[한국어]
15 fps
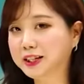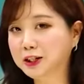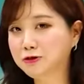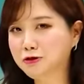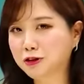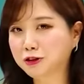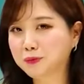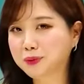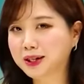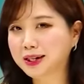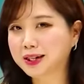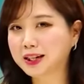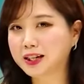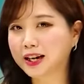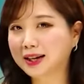이 유형은
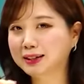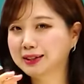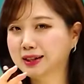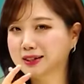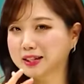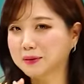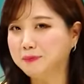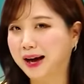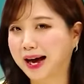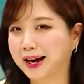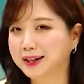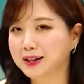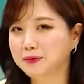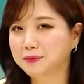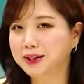필기를 하는 학생
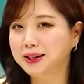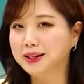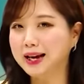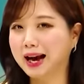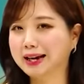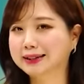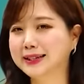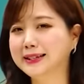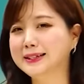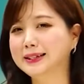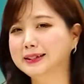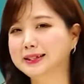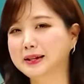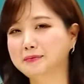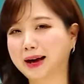반, 필기 안 하는
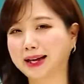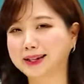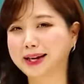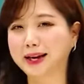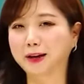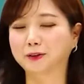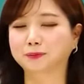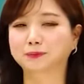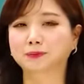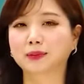학생 반이에요.